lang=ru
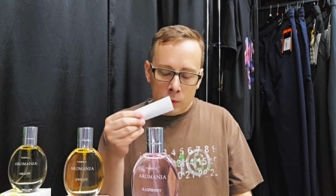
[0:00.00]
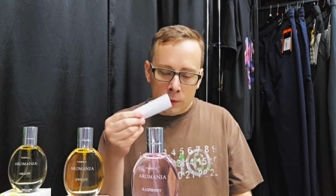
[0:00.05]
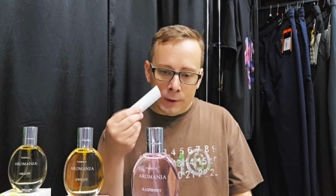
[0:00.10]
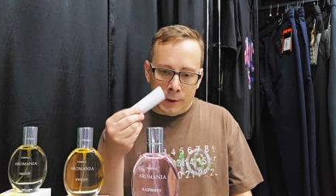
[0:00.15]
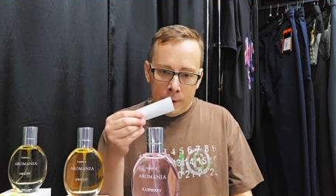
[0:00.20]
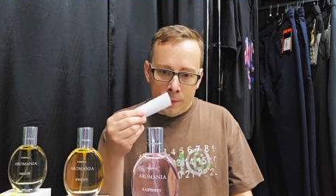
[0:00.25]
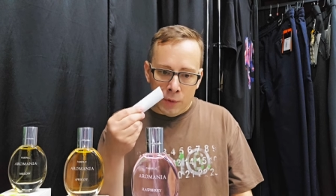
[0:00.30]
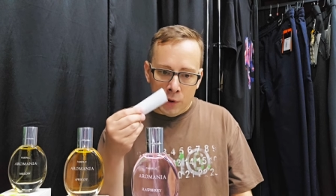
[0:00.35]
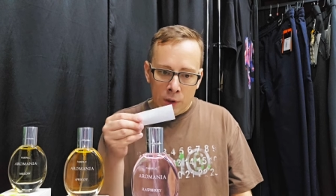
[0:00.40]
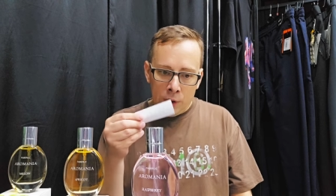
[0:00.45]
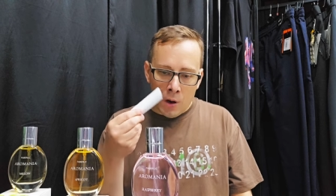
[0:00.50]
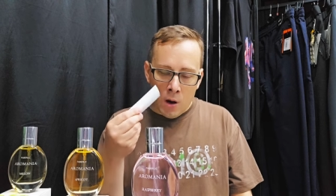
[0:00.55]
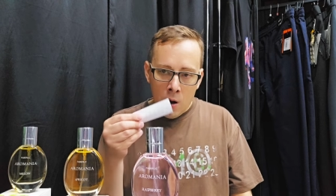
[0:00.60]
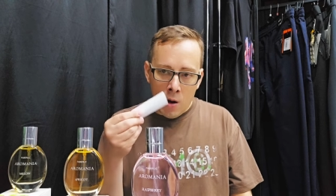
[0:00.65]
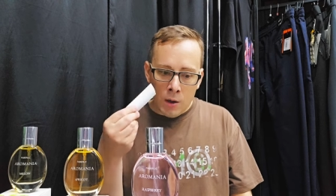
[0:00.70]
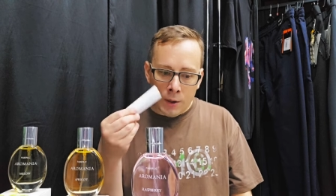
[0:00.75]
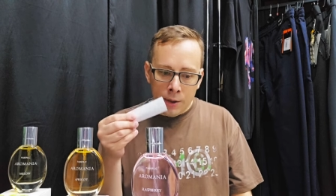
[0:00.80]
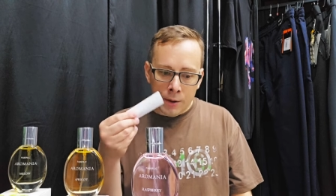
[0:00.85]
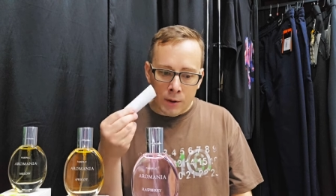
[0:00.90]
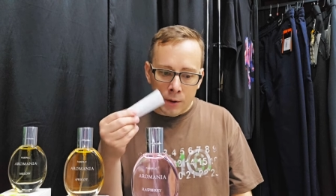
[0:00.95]
для
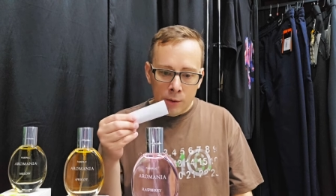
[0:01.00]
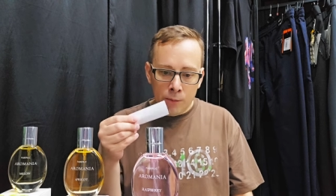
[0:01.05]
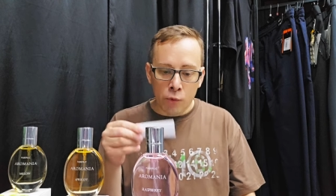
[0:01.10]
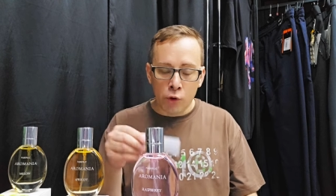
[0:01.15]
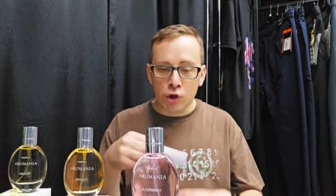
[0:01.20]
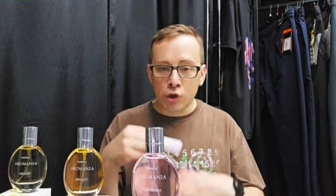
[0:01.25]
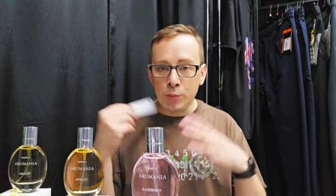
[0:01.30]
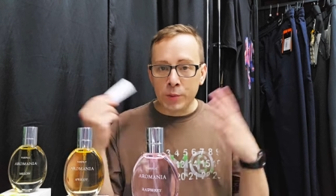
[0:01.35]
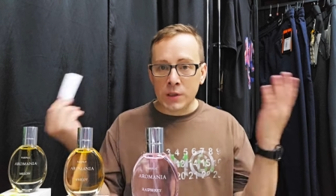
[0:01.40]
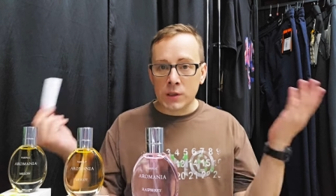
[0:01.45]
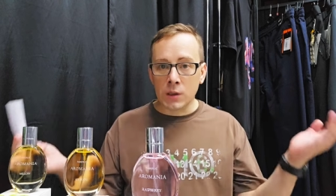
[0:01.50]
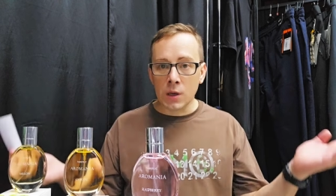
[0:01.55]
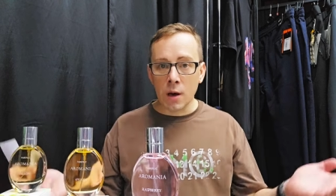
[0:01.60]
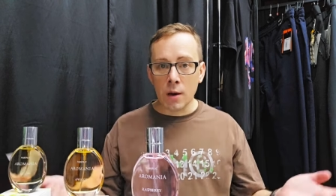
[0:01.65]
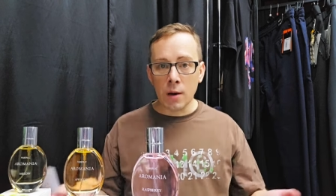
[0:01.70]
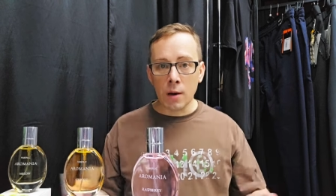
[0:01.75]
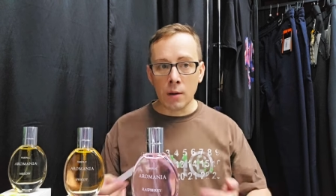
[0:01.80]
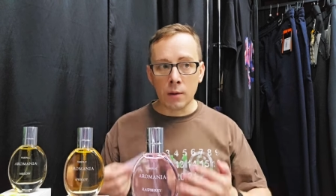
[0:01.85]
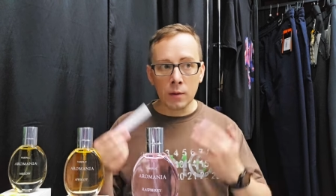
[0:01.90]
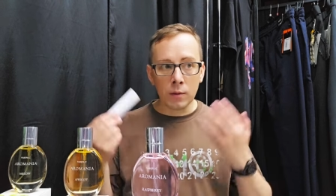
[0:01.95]
меня... Я, может быть,
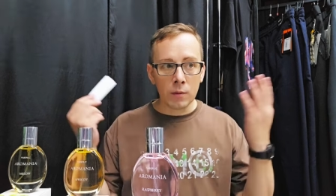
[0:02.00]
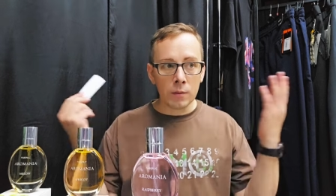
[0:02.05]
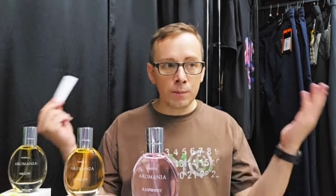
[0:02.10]
я